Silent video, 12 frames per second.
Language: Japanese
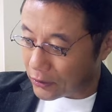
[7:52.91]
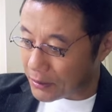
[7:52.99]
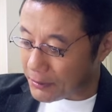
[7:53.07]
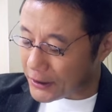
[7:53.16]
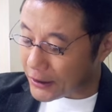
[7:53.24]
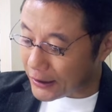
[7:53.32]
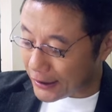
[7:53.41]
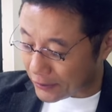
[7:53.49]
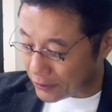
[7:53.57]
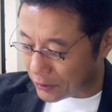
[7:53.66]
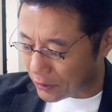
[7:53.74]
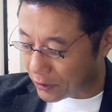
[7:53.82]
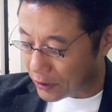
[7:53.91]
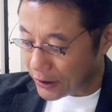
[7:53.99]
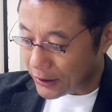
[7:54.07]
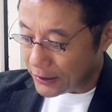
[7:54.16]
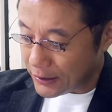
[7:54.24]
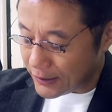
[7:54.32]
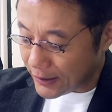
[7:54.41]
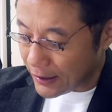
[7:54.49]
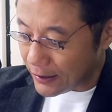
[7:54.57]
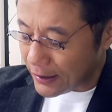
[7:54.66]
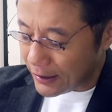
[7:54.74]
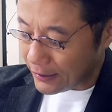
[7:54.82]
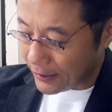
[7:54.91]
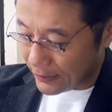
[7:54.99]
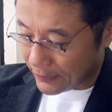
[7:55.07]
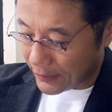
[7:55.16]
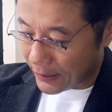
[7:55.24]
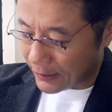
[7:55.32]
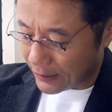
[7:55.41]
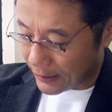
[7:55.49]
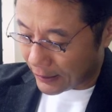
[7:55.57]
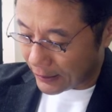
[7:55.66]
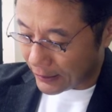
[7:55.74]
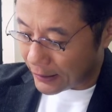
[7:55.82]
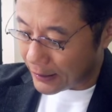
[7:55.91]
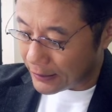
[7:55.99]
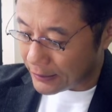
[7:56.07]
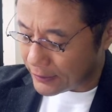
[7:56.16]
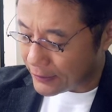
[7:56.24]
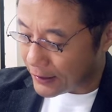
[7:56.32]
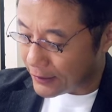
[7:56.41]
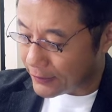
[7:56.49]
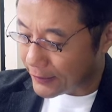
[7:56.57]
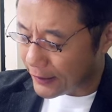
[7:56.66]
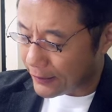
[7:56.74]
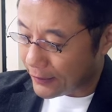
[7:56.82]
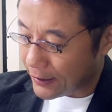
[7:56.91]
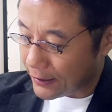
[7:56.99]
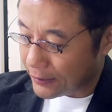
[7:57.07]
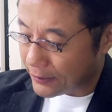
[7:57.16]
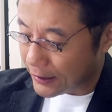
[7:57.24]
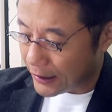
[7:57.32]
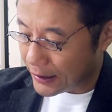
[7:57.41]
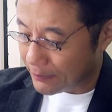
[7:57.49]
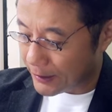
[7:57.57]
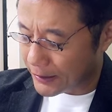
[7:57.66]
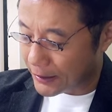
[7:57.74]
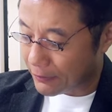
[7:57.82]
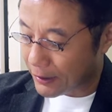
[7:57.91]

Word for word: これ見ていただくと2000年代前半から2003年ぐらいまで